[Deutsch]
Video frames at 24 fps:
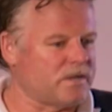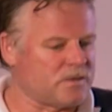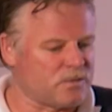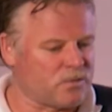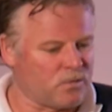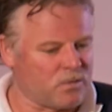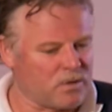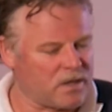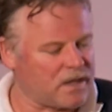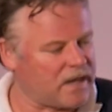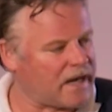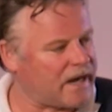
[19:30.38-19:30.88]
so
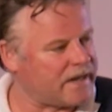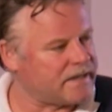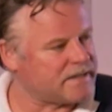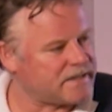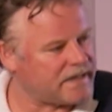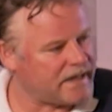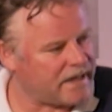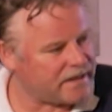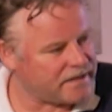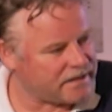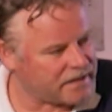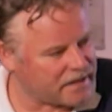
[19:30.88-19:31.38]
ein
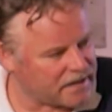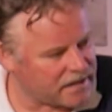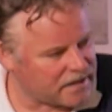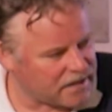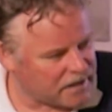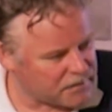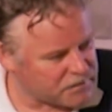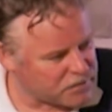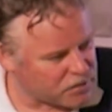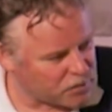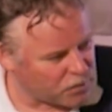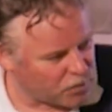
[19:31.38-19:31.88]
kleines Herdchen
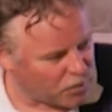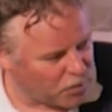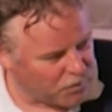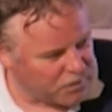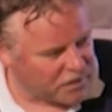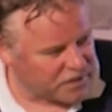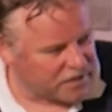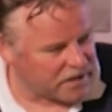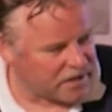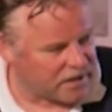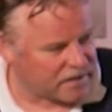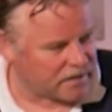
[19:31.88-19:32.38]
gehabt, so ein
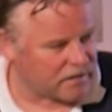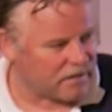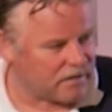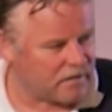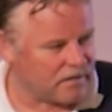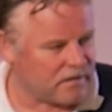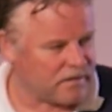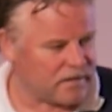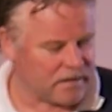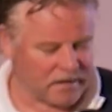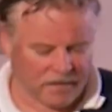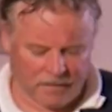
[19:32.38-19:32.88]
Öfelchen.
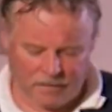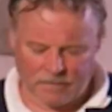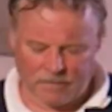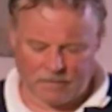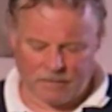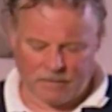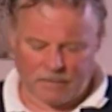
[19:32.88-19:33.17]
Ne?